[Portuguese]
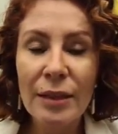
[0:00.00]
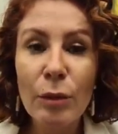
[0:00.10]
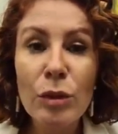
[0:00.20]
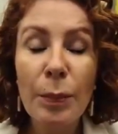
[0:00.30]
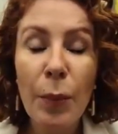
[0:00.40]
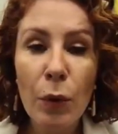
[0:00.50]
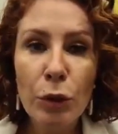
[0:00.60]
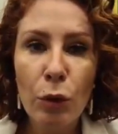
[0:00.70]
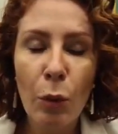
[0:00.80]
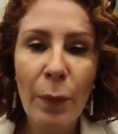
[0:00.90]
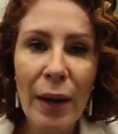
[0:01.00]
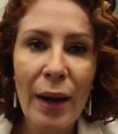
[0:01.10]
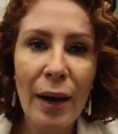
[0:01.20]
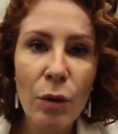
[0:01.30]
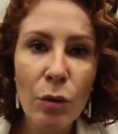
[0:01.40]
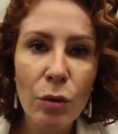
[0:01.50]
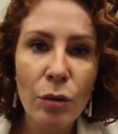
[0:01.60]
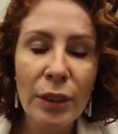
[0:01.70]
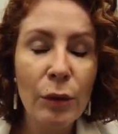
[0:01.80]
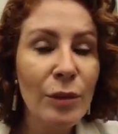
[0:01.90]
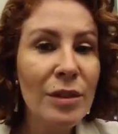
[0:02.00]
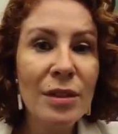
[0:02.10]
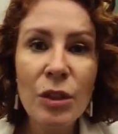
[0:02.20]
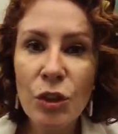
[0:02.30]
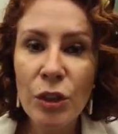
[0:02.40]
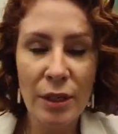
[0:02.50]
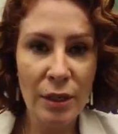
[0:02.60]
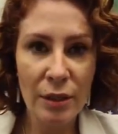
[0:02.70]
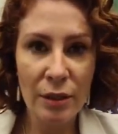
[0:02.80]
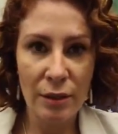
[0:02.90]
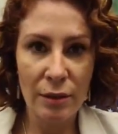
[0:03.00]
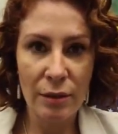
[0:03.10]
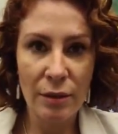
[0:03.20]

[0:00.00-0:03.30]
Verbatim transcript: Não se pode comprar algo que não existe ainda.